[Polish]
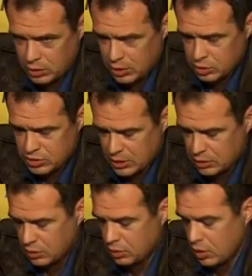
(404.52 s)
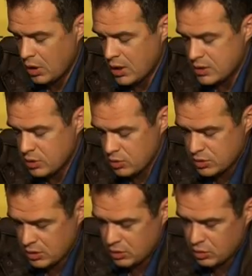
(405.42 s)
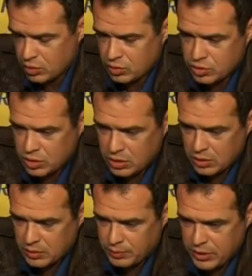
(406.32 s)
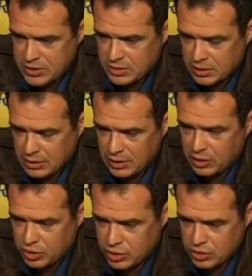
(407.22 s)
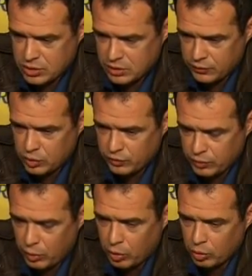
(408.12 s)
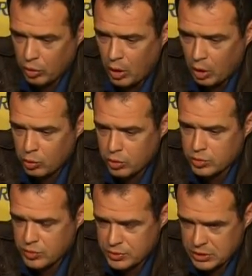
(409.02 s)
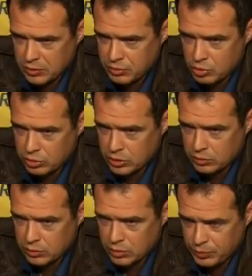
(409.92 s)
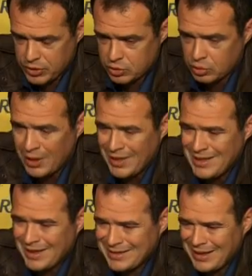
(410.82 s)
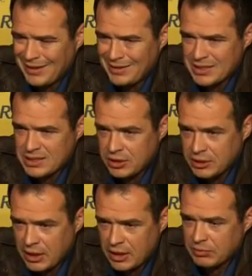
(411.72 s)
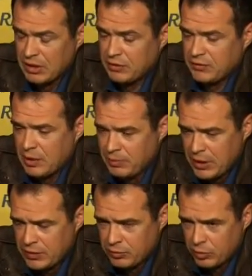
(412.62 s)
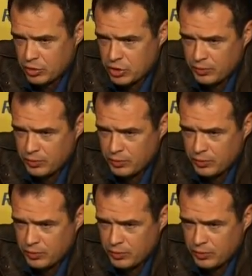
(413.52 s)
jedno zdanie tylko, co z tego, że prezydent Lech Kaczyński w dniu wyboru ogłosił, że przestaje być członkiem PiSu, jak dalej jest liderem nawet w kampanii wyborczej no,